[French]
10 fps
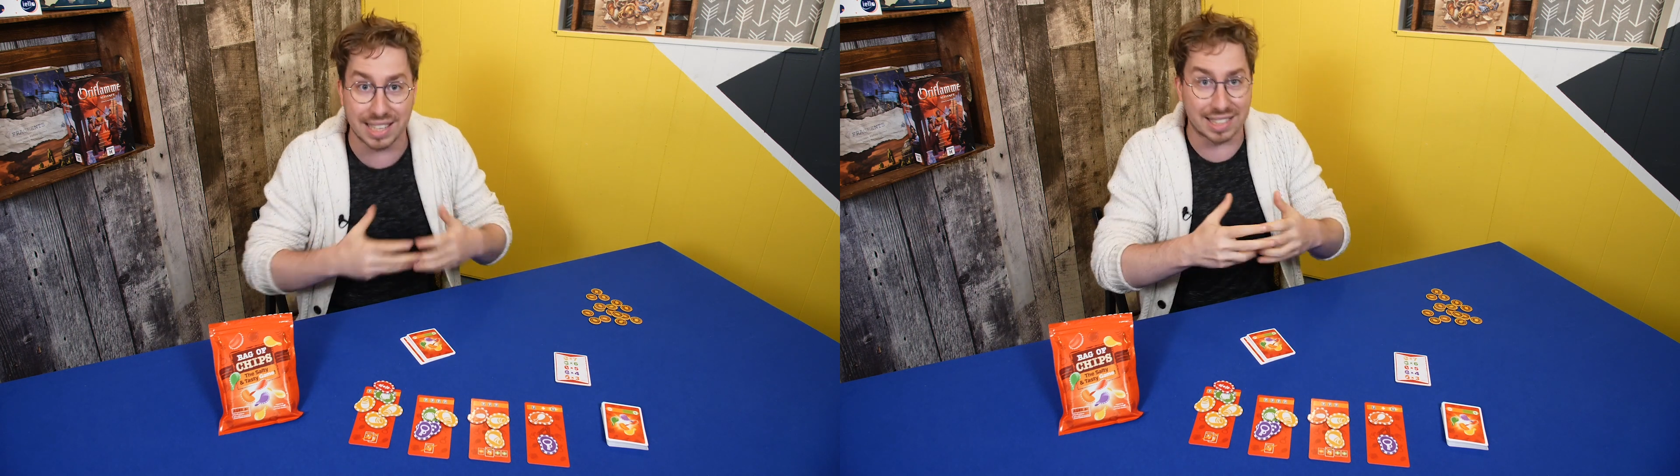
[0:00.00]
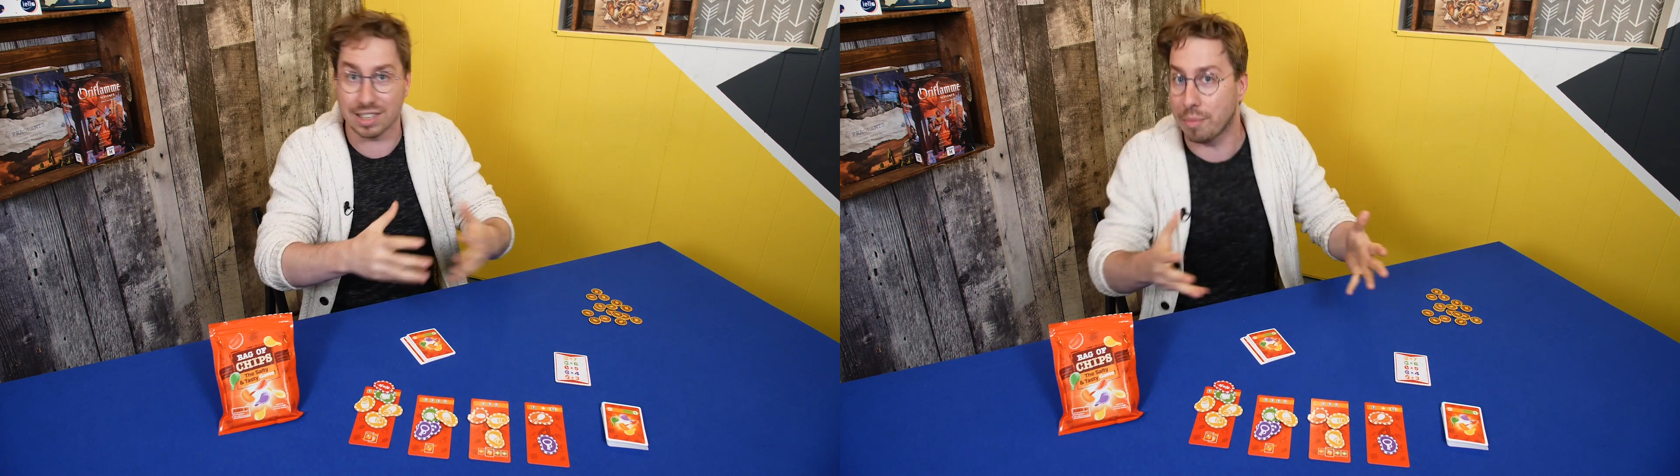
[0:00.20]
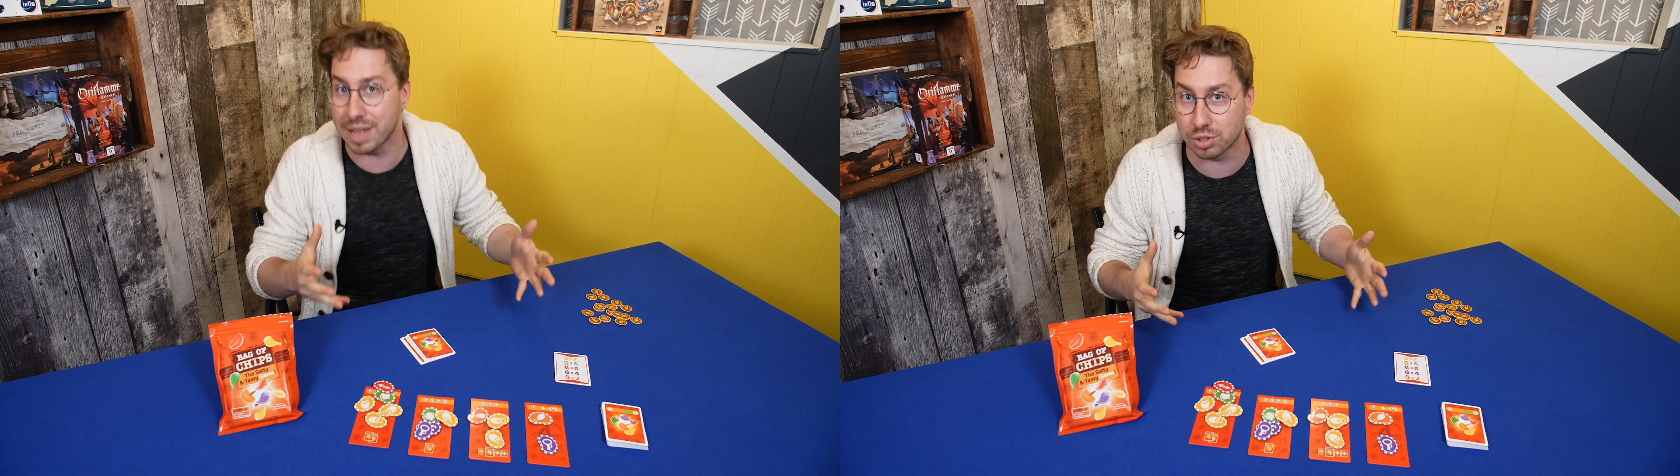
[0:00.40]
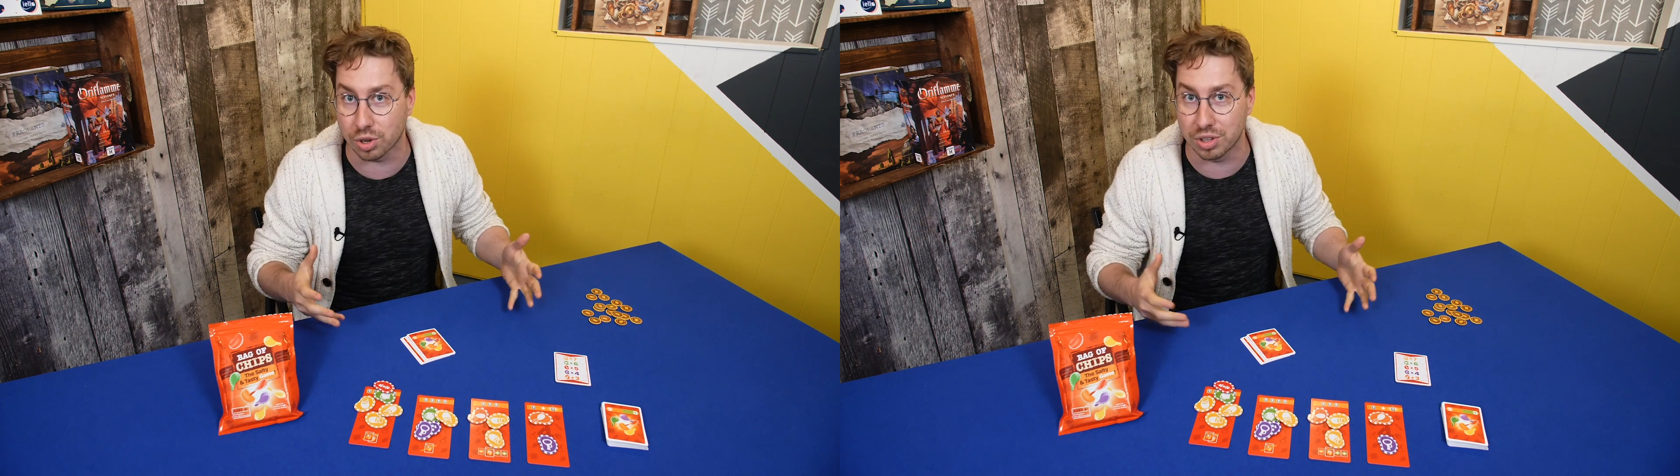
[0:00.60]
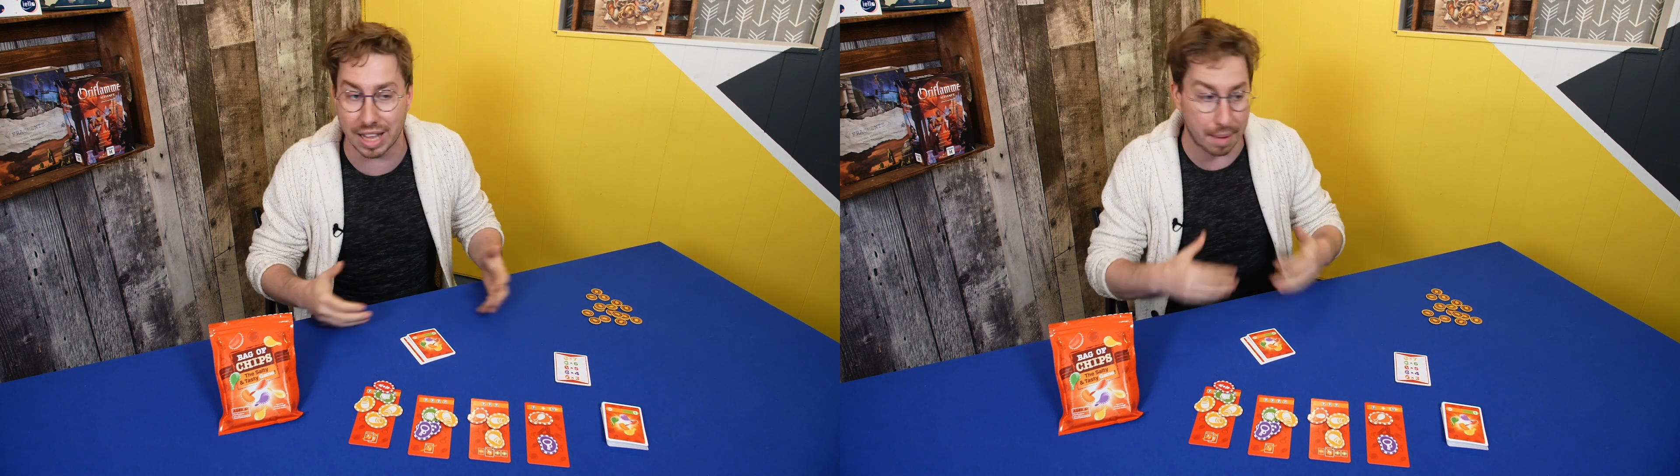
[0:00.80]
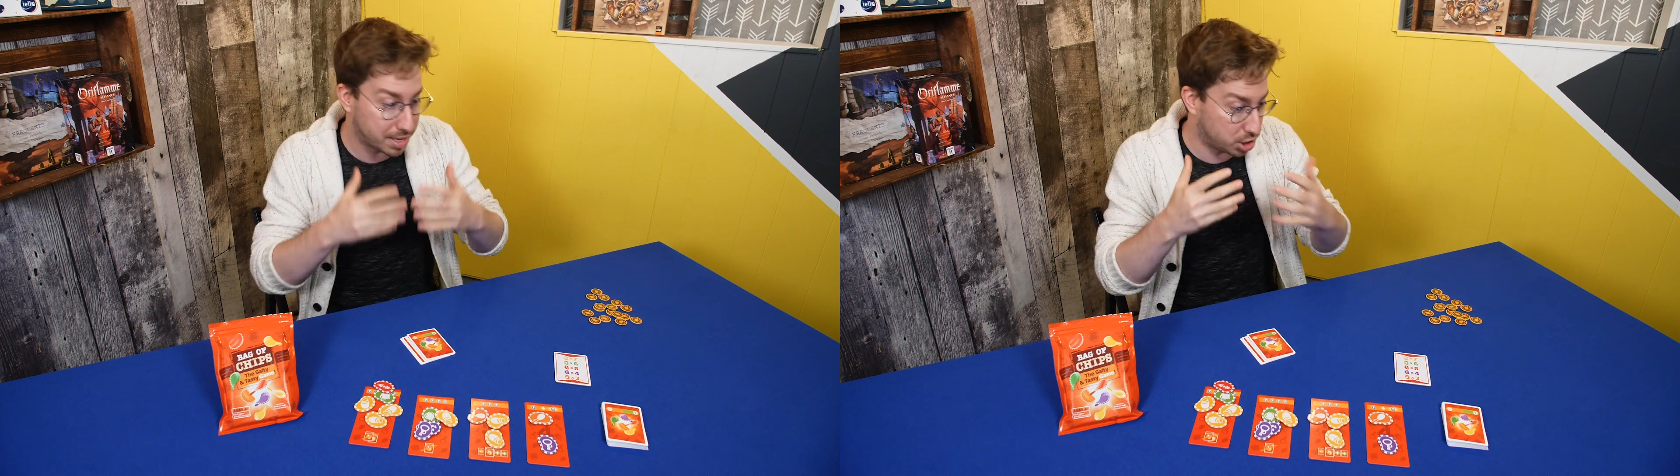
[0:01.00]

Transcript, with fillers: qui sort bien sur une table,